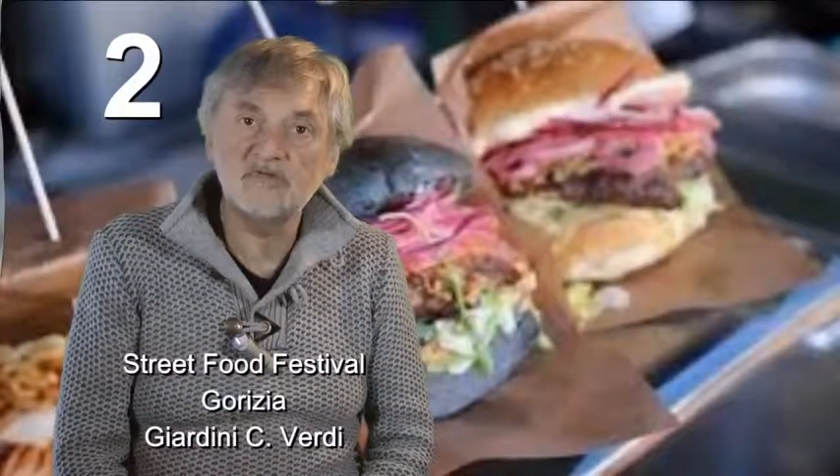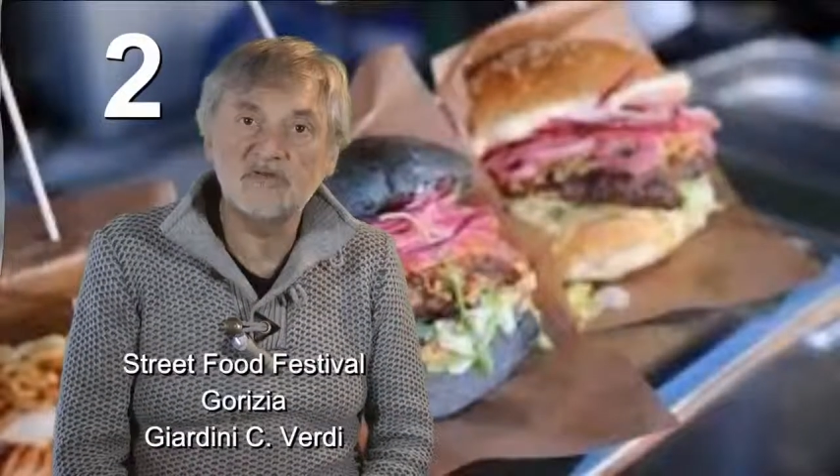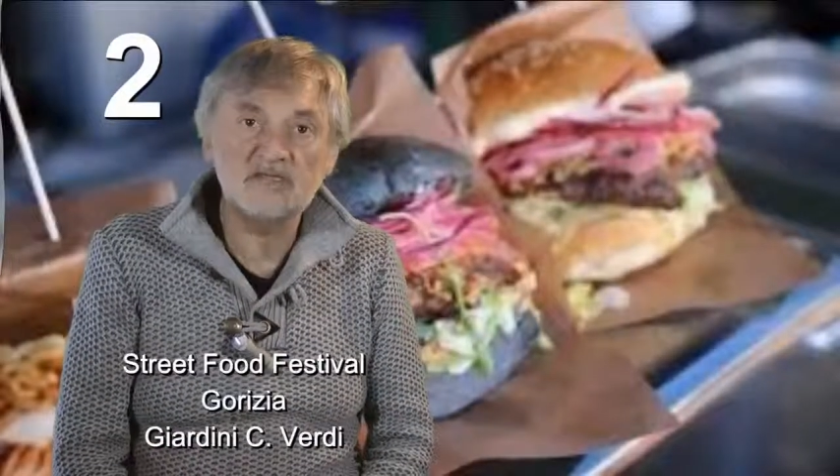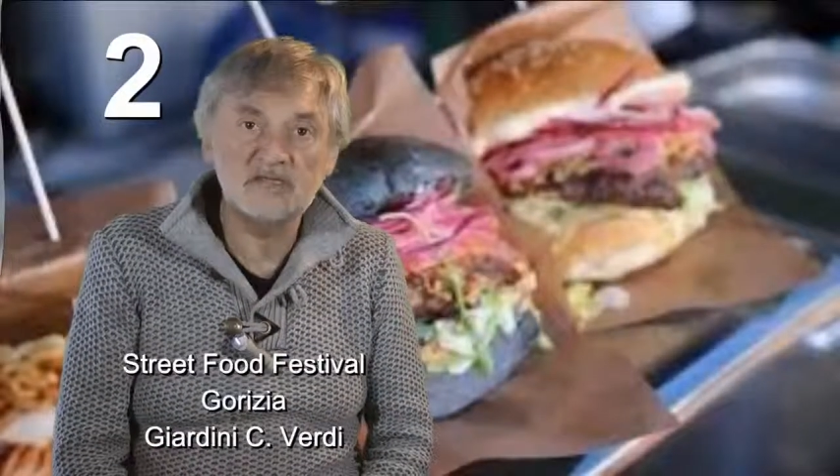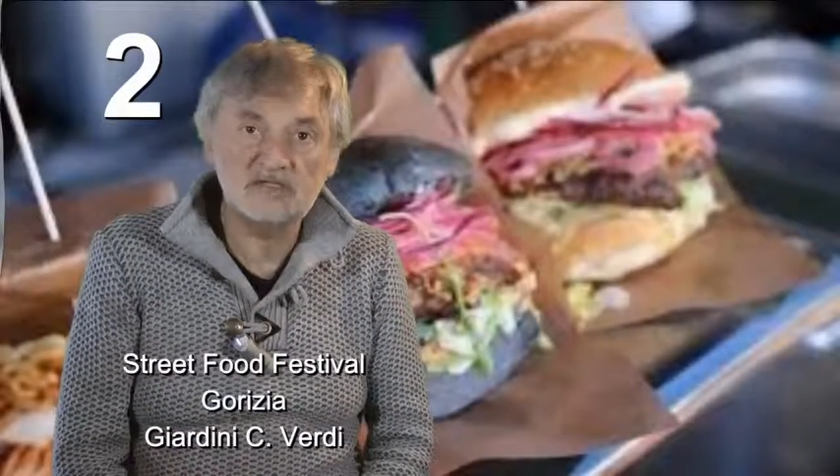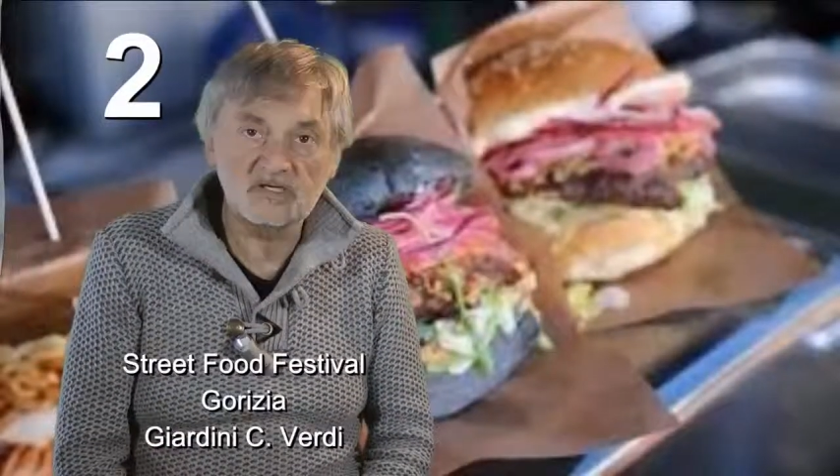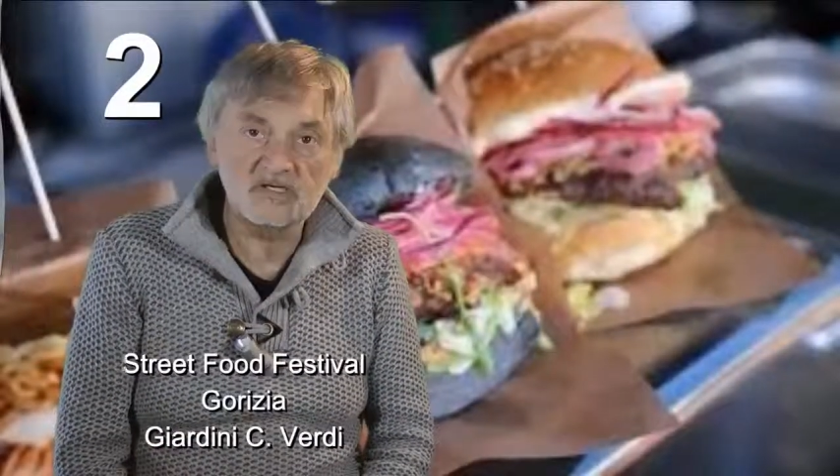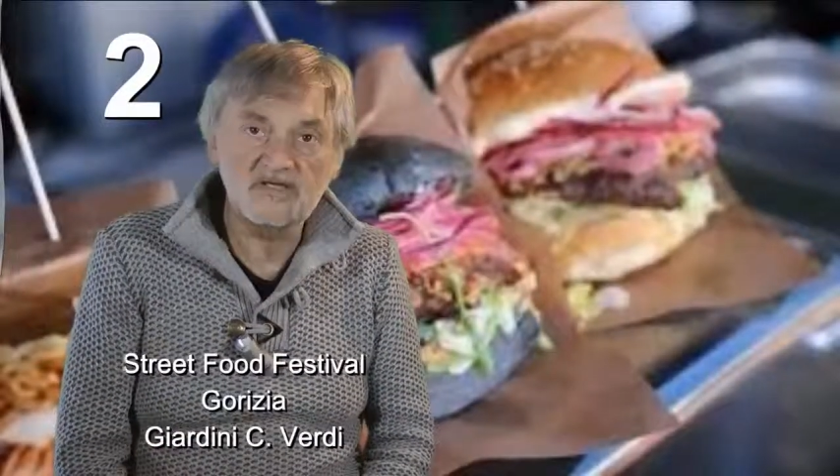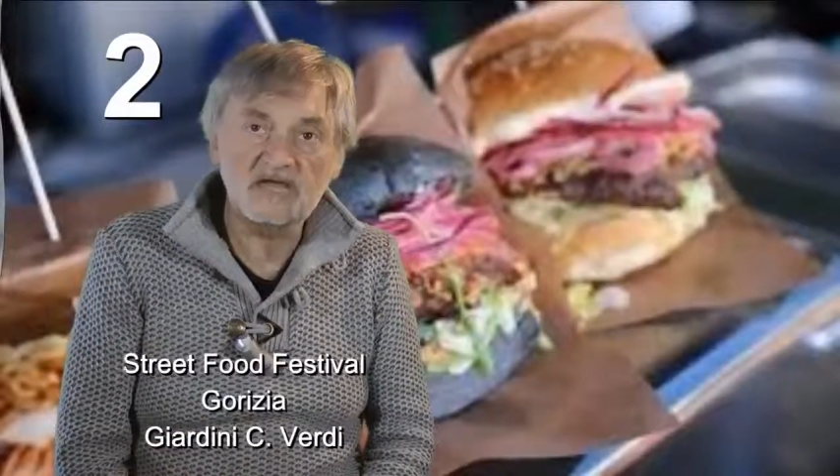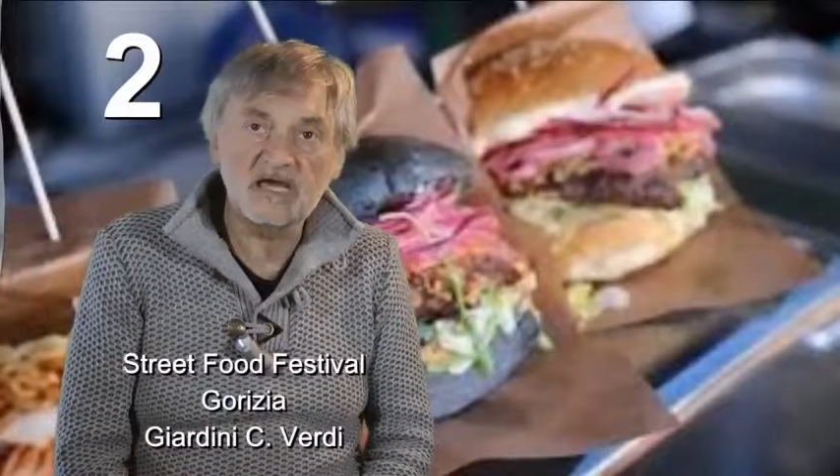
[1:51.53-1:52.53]
eventi
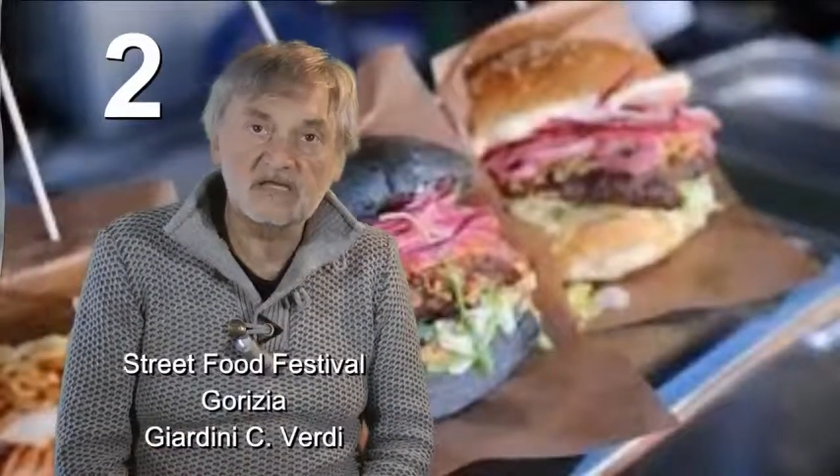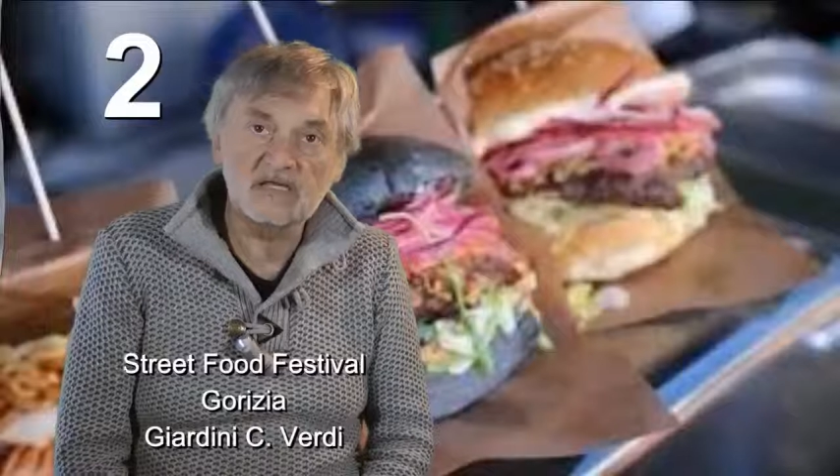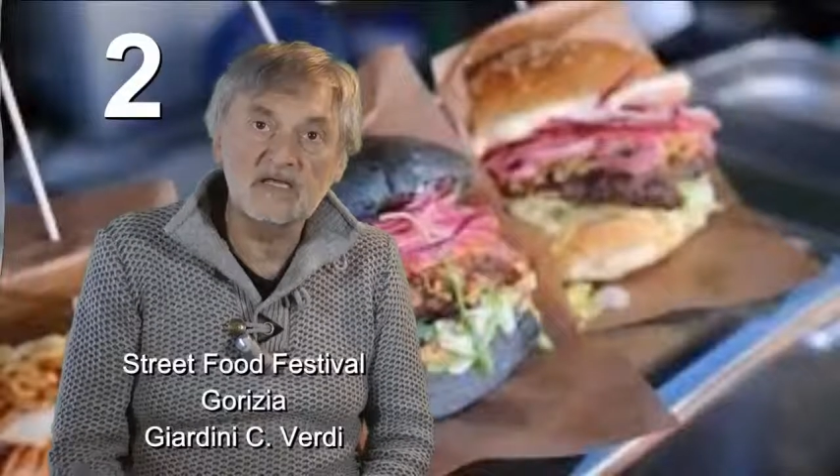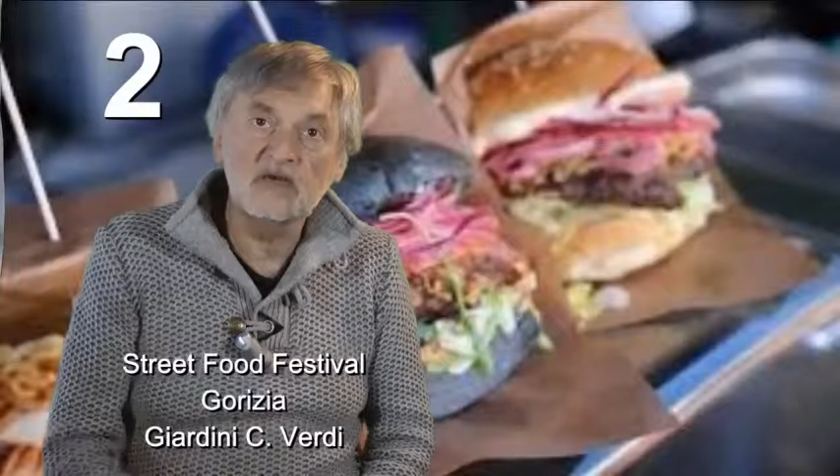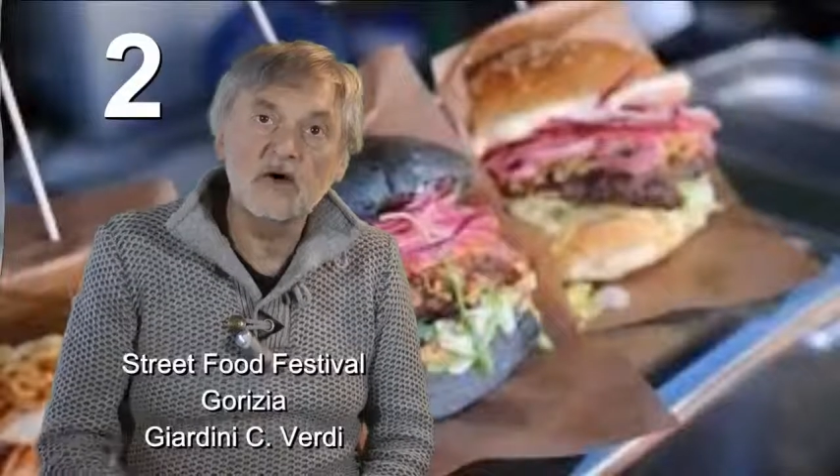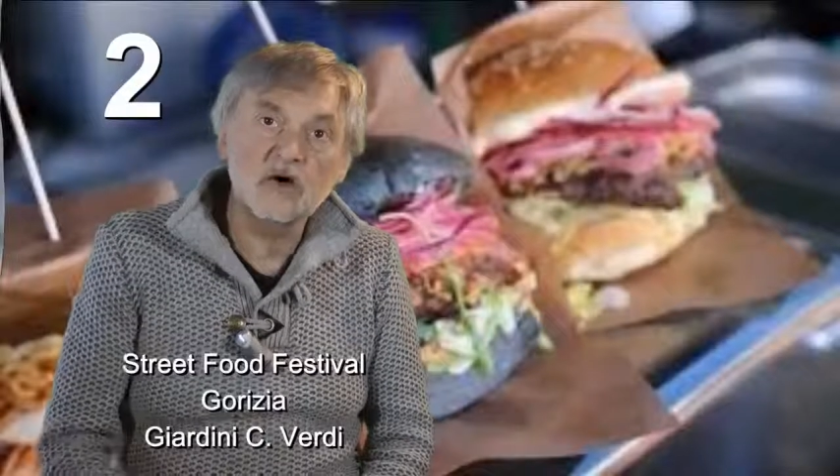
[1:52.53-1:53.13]
certificati,